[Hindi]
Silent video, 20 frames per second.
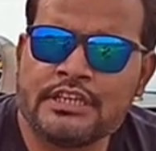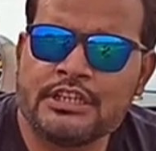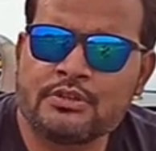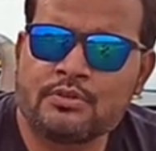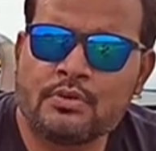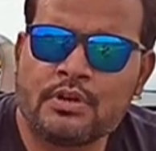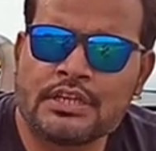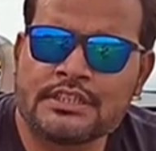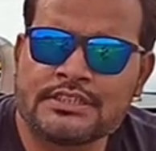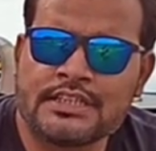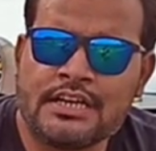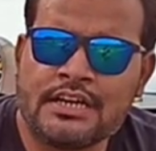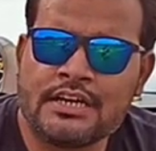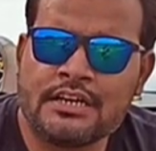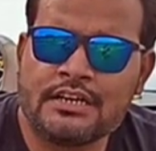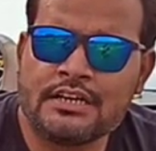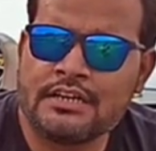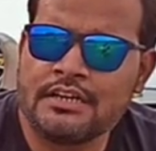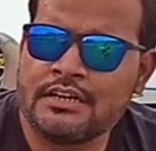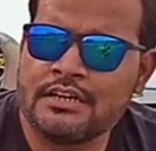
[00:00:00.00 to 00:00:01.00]
कि थोड़ा
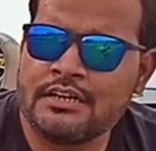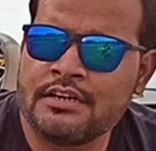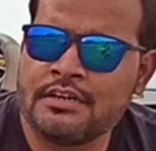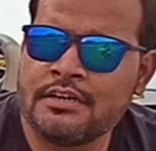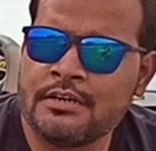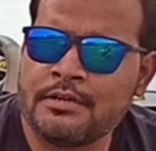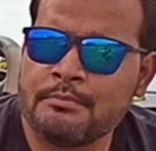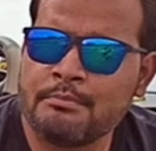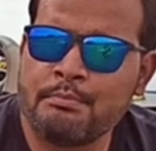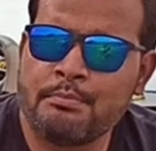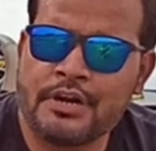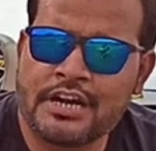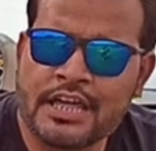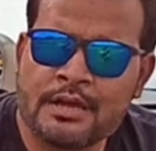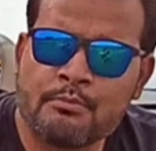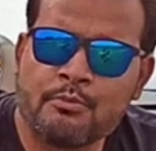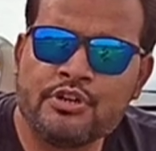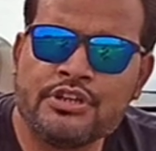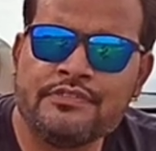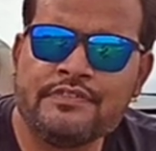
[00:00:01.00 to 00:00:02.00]
सा बड़ा
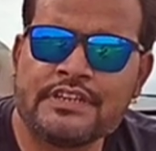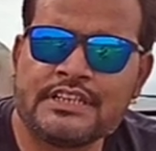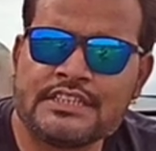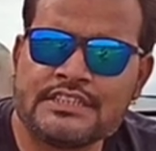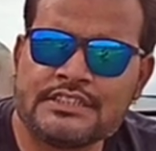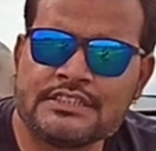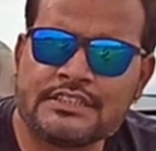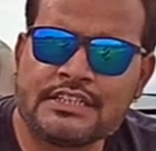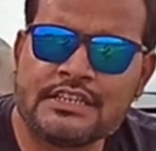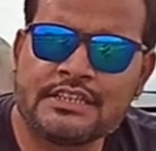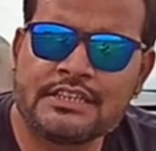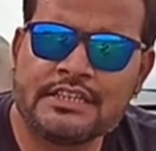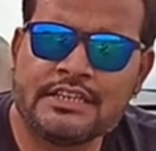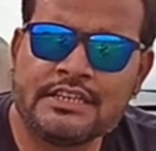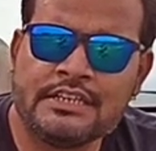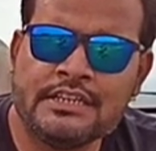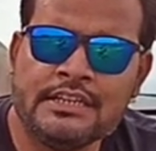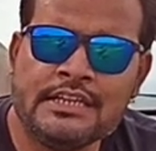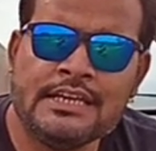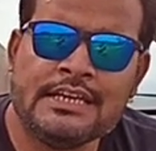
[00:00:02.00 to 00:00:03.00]
मोडिफिकेशन करते
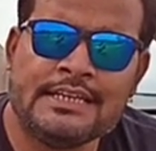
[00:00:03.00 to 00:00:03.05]
हैं